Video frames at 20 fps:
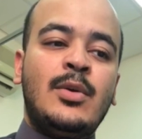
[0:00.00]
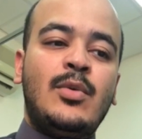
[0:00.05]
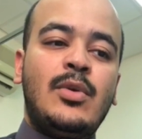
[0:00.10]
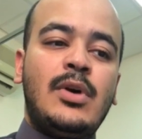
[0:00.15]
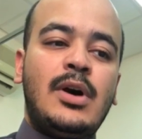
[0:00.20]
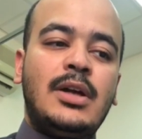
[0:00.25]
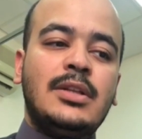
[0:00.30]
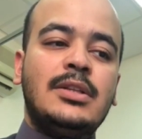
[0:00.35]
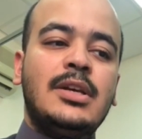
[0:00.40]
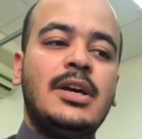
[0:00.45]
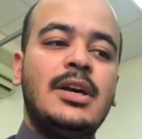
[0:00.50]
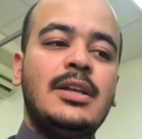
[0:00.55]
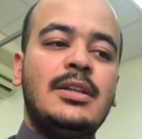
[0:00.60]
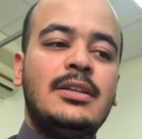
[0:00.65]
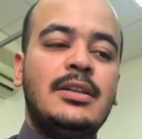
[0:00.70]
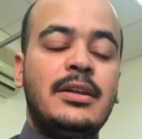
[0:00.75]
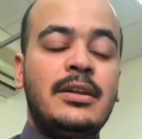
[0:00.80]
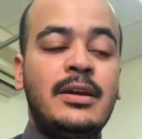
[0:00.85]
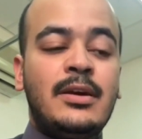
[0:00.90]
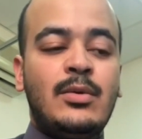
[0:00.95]
وأعتقد
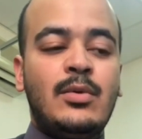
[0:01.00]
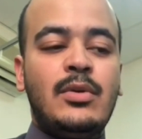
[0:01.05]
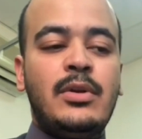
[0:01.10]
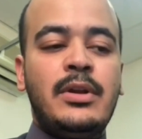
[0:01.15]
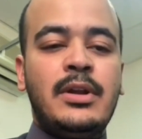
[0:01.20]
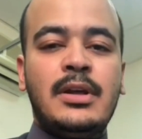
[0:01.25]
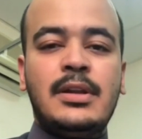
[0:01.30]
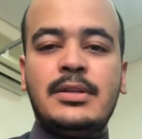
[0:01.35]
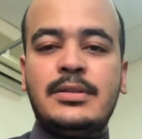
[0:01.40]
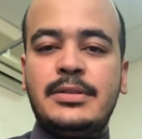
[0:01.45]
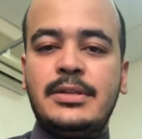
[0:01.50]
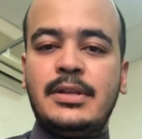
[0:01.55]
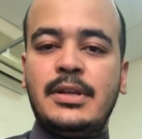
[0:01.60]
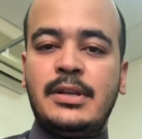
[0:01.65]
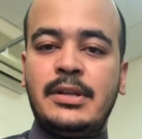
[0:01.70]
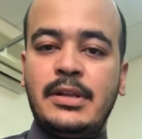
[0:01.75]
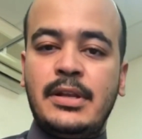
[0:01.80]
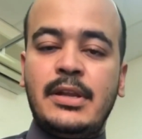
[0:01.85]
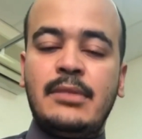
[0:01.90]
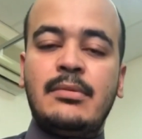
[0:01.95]
تناولنا
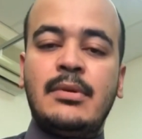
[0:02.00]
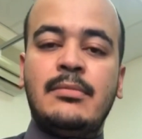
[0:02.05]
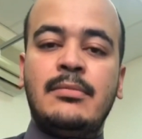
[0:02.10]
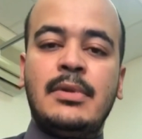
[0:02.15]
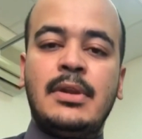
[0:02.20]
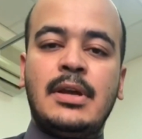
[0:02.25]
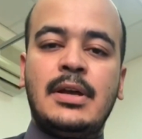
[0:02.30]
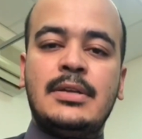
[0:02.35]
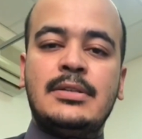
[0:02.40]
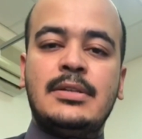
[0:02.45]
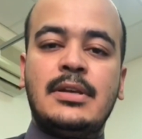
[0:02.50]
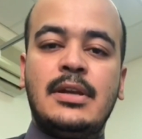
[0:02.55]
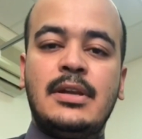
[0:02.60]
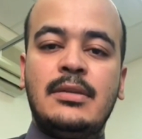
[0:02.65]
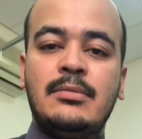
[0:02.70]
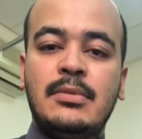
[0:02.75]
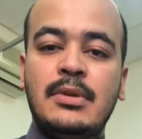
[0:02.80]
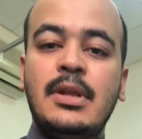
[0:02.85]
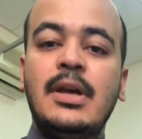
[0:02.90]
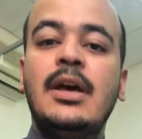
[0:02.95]
لسيرة الإمام
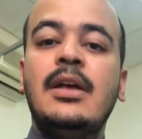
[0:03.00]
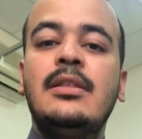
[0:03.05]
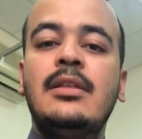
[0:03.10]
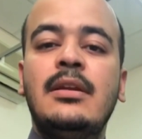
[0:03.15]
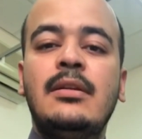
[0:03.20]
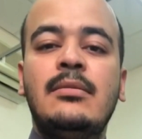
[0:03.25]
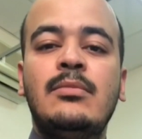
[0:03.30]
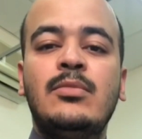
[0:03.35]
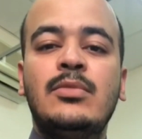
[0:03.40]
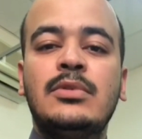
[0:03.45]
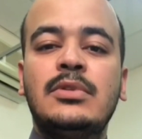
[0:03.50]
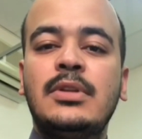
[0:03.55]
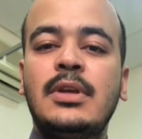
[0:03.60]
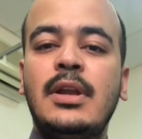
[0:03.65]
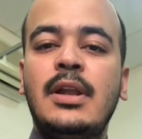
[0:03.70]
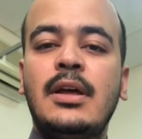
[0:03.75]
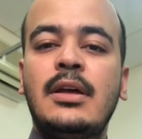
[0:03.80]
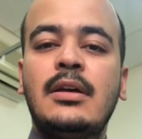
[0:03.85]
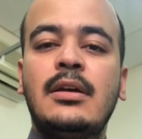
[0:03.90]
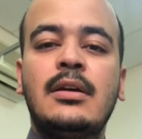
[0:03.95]
الغزالي من هذا
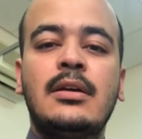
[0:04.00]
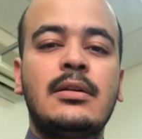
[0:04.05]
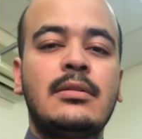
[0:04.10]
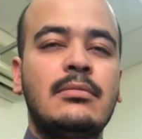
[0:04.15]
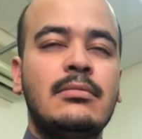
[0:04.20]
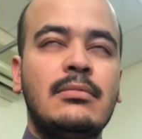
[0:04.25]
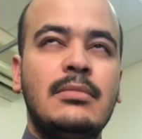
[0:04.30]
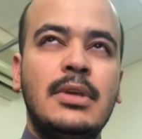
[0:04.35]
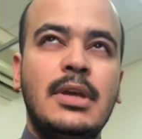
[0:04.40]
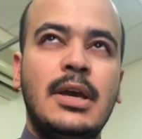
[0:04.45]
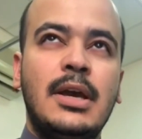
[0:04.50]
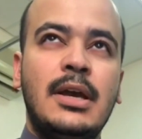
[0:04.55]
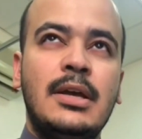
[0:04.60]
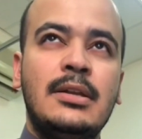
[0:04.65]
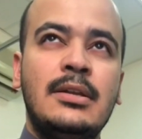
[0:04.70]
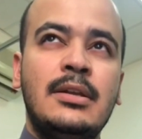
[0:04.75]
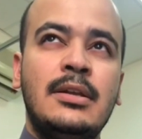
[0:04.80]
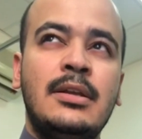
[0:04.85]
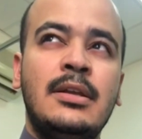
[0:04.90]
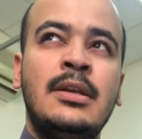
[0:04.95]
المنطلق
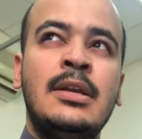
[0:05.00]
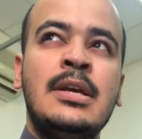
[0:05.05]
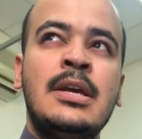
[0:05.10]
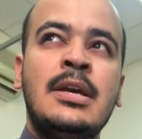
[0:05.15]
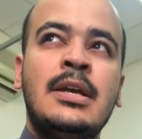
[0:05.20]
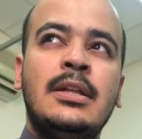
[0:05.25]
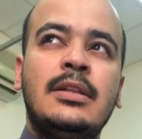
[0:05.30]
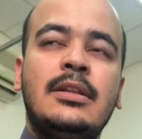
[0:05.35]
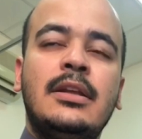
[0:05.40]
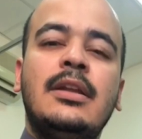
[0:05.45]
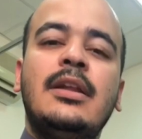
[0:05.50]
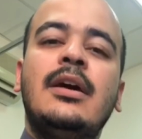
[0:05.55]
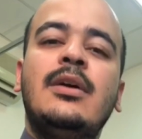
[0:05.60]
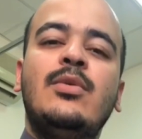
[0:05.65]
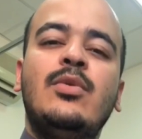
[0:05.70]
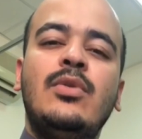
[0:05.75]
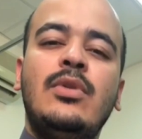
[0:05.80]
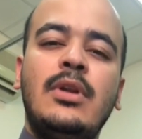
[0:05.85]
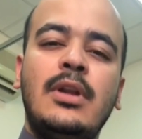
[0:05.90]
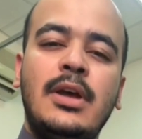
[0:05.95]
يعني
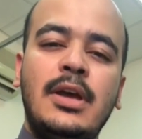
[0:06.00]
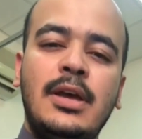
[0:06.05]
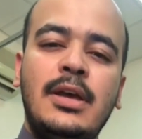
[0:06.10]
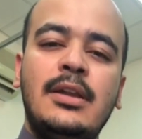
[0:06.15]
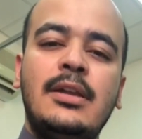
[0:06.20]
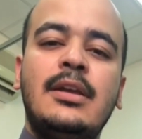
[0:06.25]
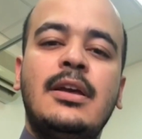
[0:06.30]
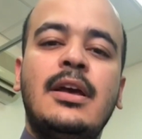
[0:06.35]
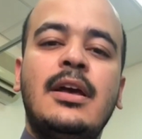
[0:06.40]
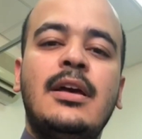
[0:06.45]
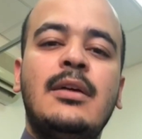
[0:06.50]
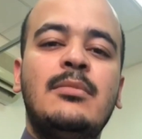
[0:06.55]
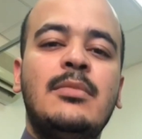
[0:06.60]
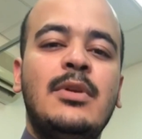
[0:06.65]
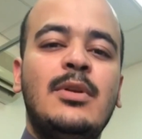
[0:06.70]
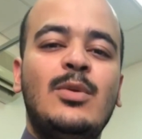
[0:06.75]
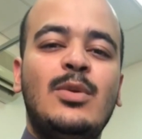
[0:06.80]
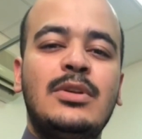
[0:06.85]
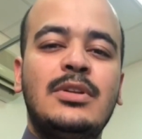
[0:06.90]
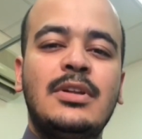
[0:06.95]
تناول غير
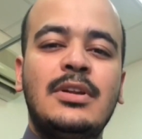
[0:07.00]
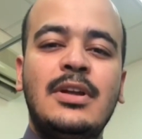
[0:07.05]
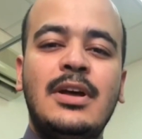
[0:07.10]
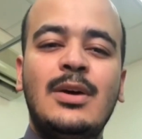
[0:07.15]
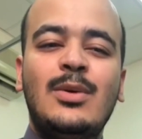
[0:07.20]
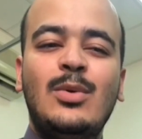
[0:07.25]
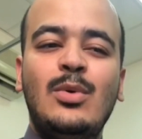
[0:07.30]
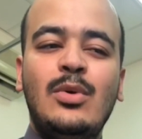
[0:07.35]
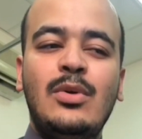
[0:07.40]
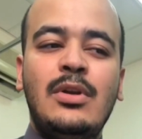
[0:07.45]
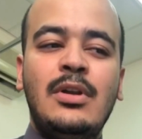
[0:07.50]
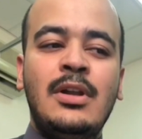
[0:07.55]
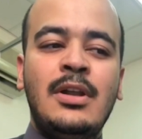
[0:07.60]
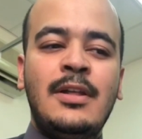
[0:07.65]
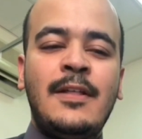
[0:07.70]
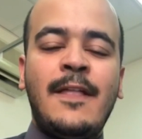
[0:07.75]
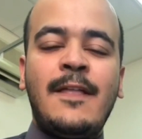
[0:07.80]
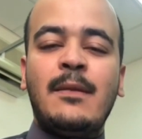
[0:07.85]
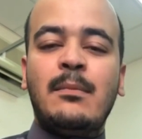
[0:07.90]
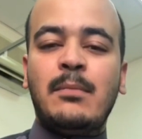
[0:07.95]
كامل وتناول
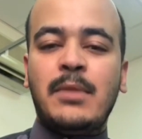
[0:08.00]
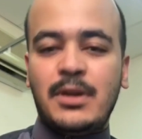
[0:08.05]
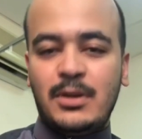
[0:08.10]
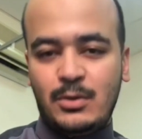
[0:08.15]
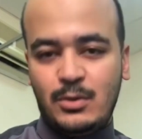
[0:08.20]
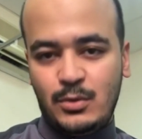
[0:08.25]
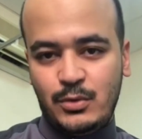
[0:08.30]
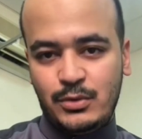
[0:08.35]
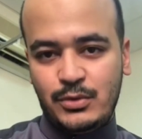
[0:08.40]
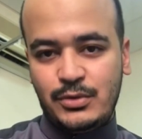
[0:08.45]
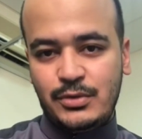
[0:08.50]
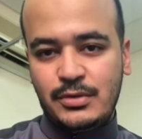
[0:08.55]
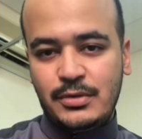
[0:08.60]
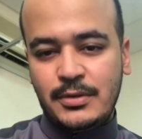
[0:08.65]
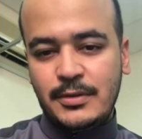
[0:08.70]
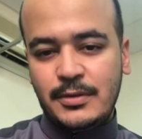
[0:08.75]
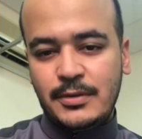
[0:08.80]
منقوص